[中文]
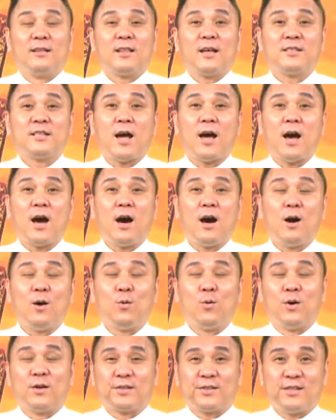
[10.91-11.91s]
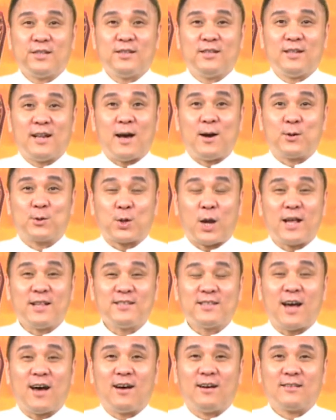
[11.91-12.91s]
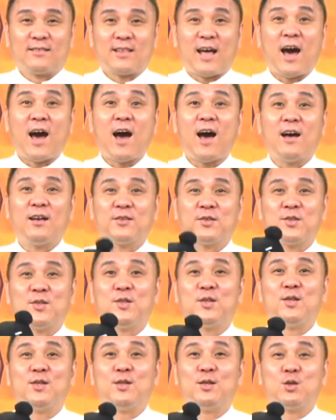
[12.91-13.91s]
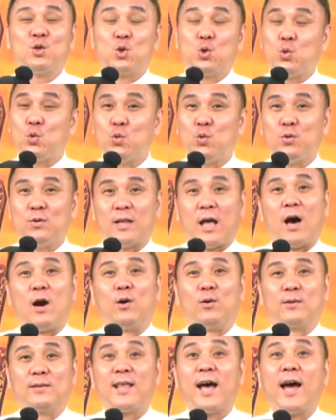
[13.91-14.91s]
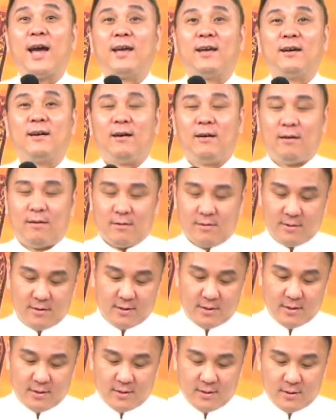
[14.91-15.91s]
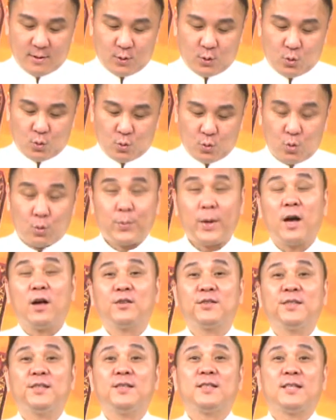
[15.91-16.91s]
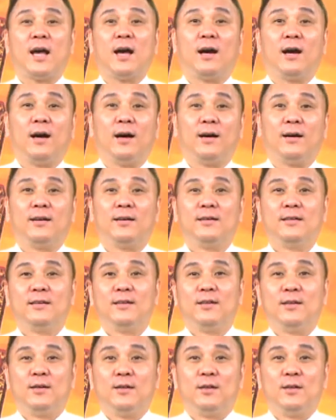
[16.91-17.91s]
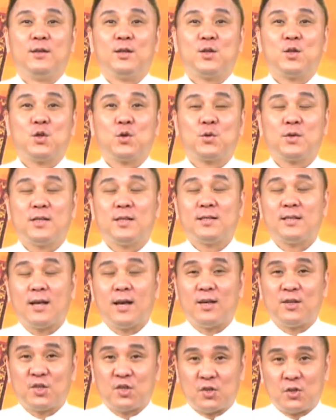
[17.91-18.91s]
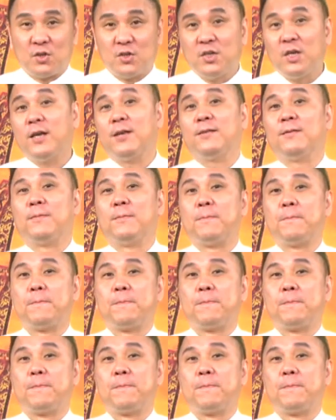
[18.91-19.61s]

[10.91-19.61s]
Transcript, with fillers: 大家好，我是老船长，他是猪脑袋啊。股票市场啊，就是在实现